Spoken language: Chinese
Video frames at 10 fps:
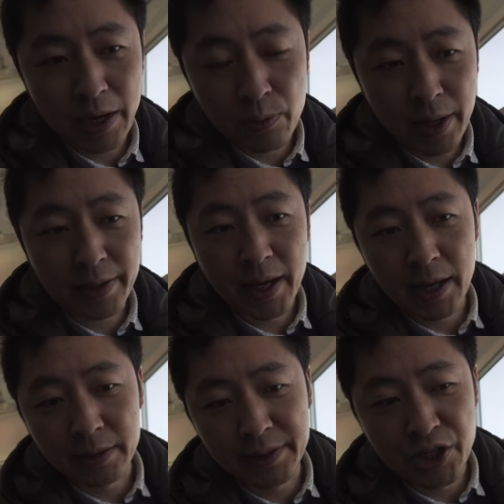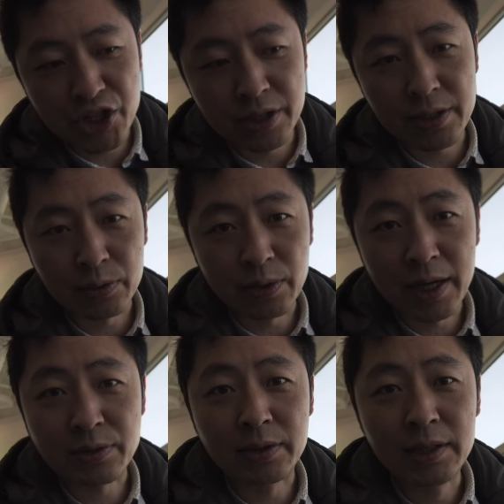外观呐、内饰角度
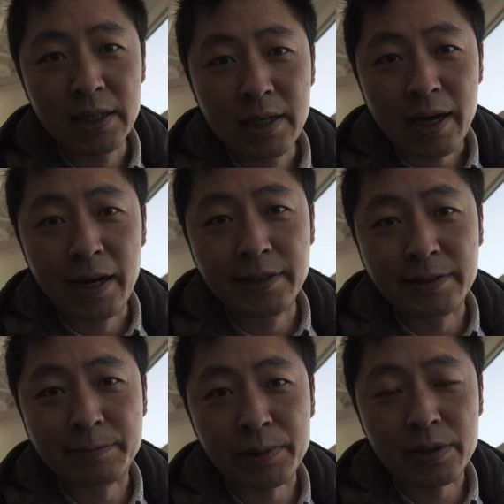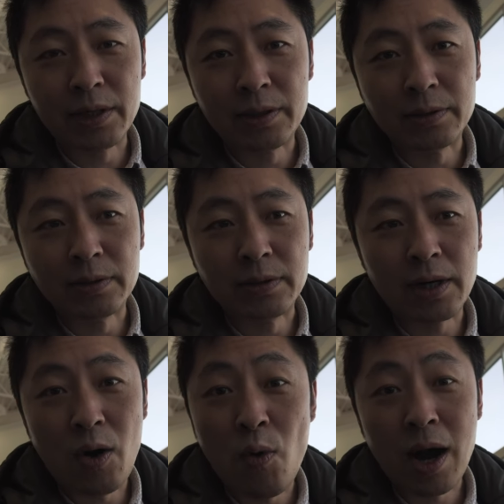来说，还是比较
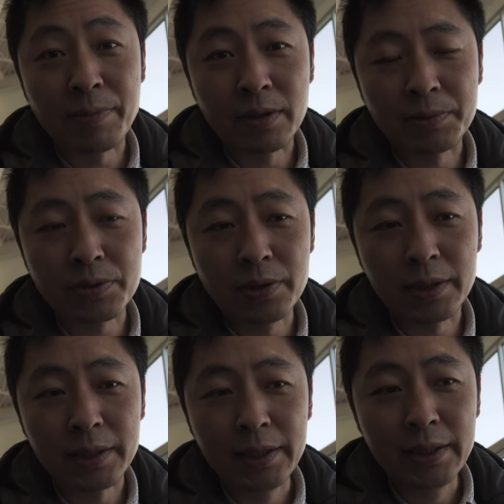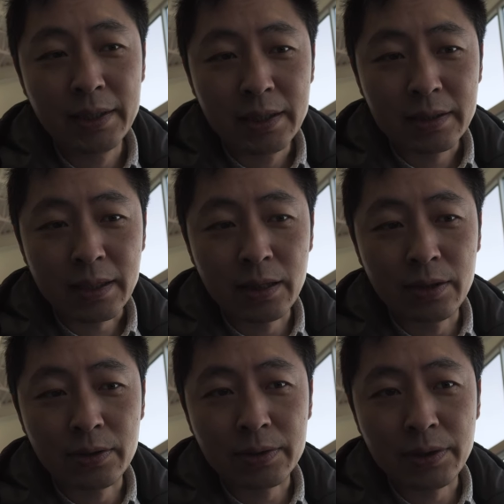豪华、比较不错的。然
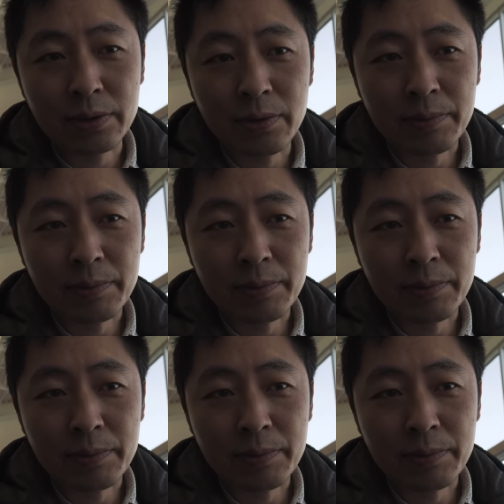后一会